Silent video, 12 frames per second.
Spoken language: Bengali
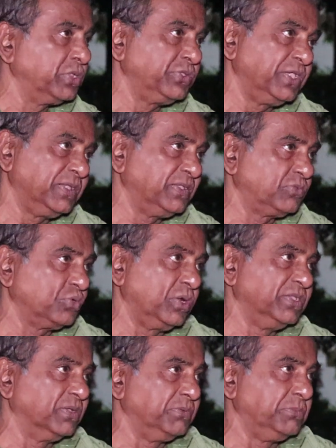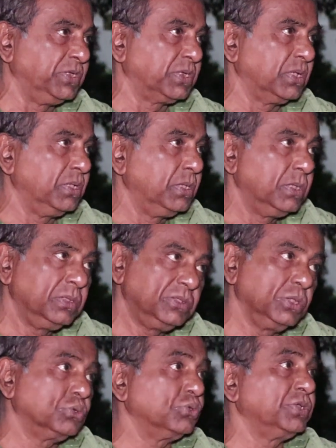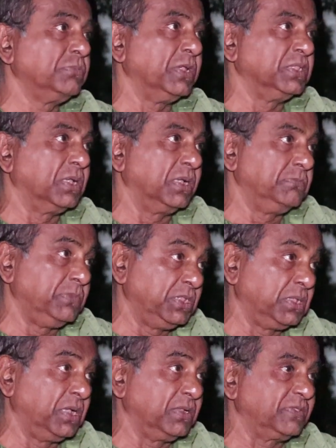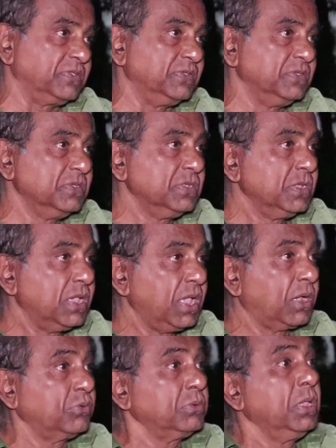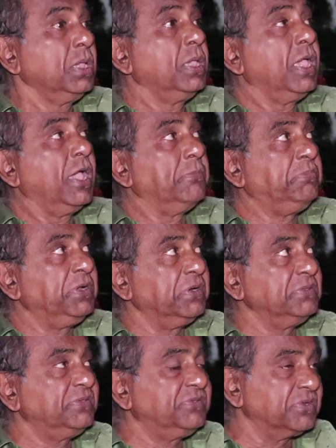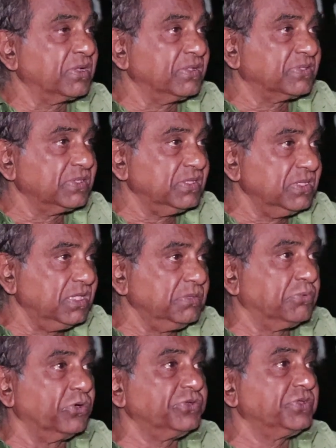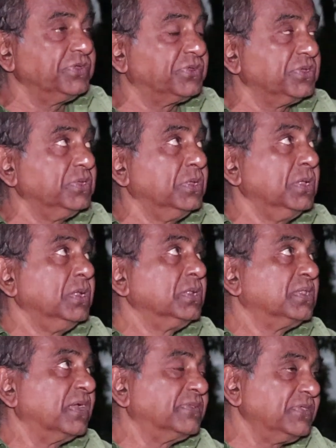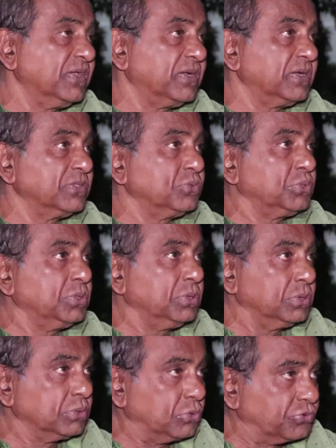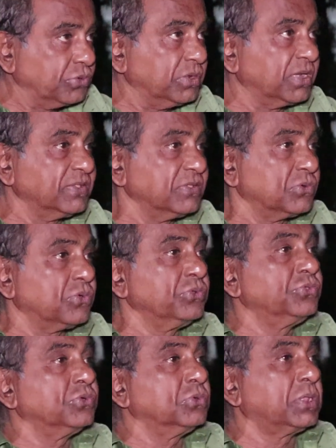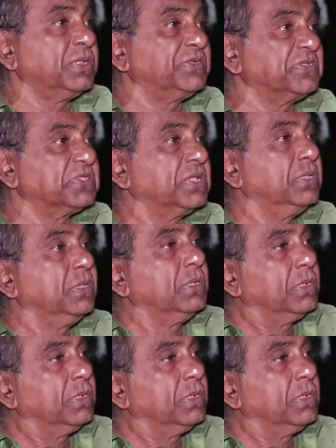করে যে চলে যাবে মেয়েটা যেহেতু সে মেধা মেধা আছে এখন অ্যাপিয়ারেন্স যেটা আছে এই বয়সে এসে তার চেহারাটা যদি দর্শকের কাছে গ্রহণযোগ্যতা এসে যায়